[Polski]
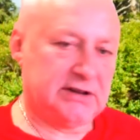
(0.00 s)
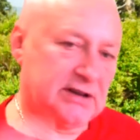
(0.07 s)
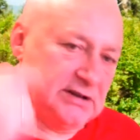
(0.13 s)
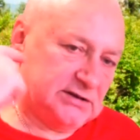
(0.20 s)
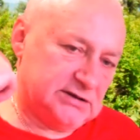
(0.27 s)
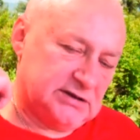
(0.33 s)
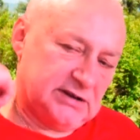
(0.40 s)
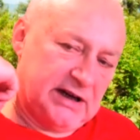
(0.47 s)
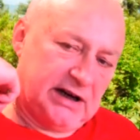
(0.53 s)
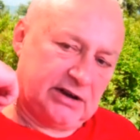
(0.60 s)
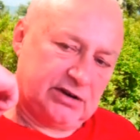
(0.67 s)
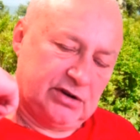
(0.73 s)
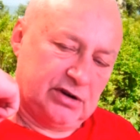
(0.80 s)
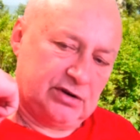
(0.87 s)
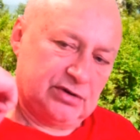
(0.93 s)
a kto
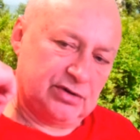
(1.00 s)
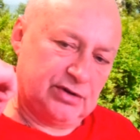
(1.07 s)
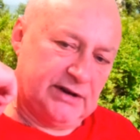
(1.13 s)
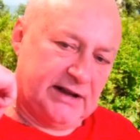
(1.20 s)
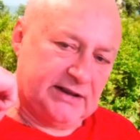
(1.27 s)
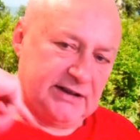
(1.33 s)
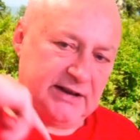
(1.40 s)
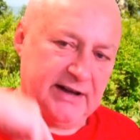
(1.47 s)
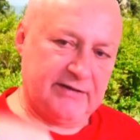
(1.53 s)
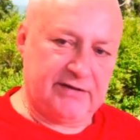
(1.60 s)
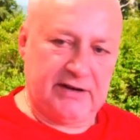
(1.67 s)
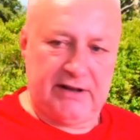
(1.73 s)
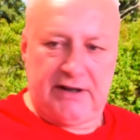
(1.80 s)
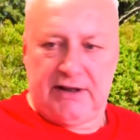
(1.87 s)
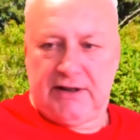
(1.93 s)
króla trefli.
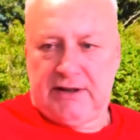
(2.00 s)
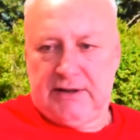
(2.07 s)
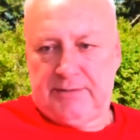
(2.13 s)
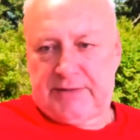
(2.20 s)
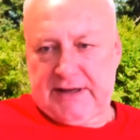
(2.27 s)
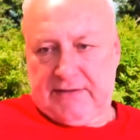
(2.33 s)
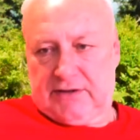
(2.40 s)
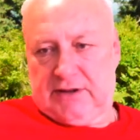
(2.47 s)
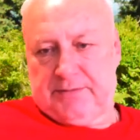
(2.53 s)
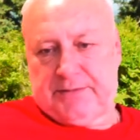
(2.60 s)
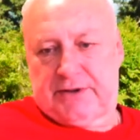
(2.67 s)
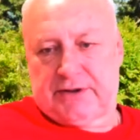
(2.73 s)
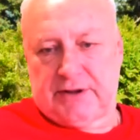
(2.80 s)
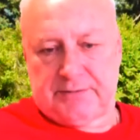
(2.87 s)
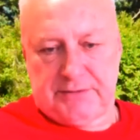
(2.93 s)

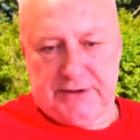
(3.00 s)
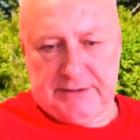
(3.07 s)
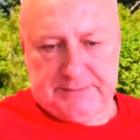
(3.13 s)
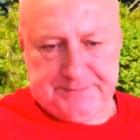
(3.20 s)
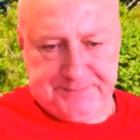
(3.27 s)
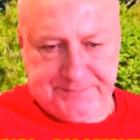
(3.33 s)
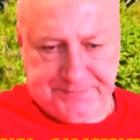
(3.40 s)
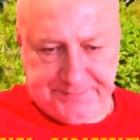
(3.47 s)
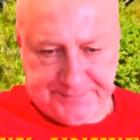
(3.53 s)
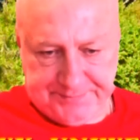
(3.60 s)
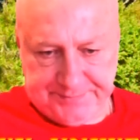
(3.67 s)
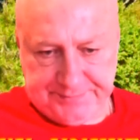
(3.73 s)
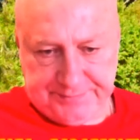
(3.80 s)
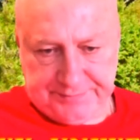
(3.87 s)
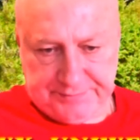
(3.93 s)
Prawdopodobnie,
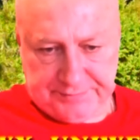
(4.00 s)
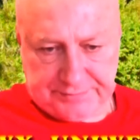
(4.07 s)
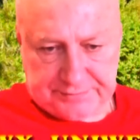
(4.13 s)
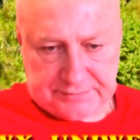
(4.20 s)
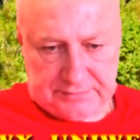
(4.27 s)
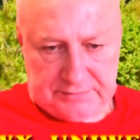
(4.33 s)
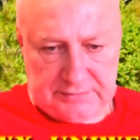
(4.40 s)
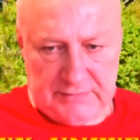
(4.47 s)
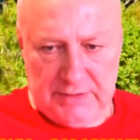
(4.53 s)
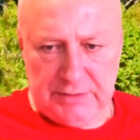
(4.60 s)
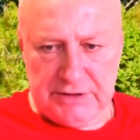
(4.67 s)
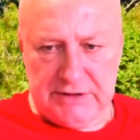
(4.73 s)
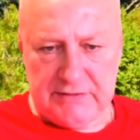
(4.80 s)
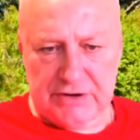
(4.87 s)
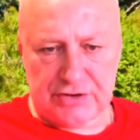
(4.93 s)

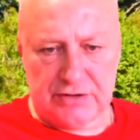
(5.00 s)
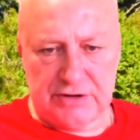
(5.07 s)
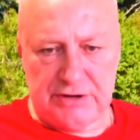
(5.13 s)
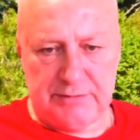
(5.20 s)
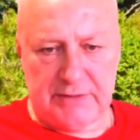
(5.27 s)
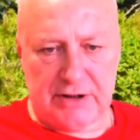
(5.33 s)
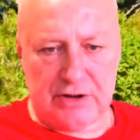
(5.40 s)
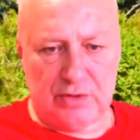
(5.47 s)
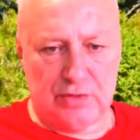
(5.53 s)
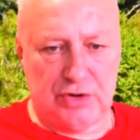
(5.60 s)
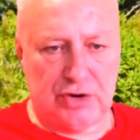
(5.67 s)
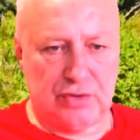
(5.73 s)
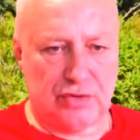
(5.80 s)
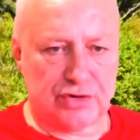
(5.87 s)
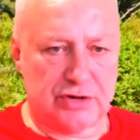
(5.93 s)
ponieważ oni mają
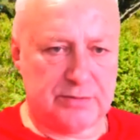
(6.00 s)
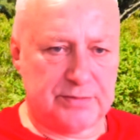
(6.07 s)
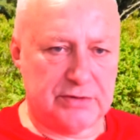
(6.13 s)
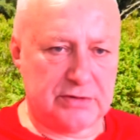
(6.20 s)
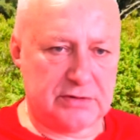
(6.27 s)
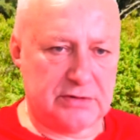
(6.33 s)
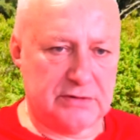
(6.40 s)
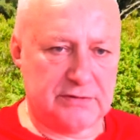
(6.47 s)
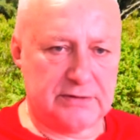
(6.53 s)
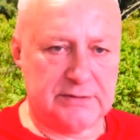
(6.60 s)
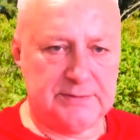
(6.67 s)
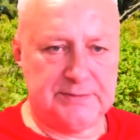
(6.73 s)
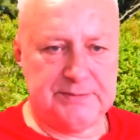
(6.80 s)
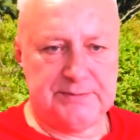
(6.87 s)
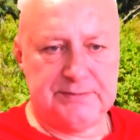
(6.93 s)
niedużo punktów,
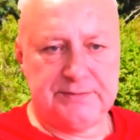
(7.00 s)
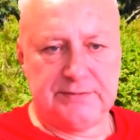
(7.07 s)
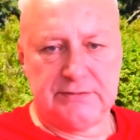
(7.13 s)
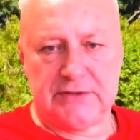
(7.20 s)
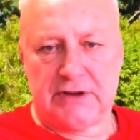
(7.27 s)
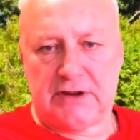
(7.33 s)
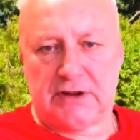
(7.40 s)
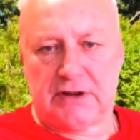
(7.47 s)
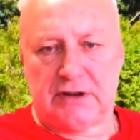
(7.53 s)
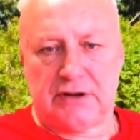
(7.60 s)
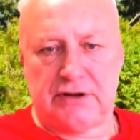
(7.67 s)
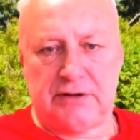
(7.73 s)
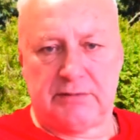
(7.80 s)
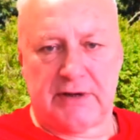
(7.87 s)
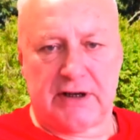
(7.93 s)
oni
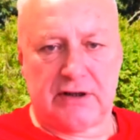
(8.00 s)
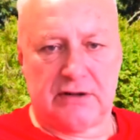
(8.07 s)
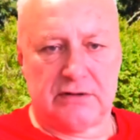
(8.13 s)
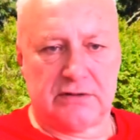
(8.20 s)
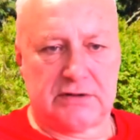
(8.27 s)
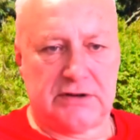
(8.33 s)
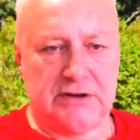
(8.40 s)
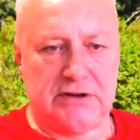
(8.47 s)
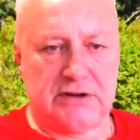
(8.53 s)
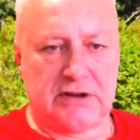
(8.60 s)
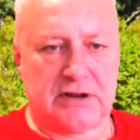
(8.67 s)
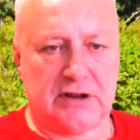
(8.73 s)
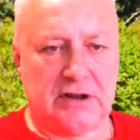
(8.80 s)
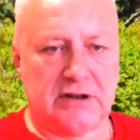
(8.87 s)
mają tylko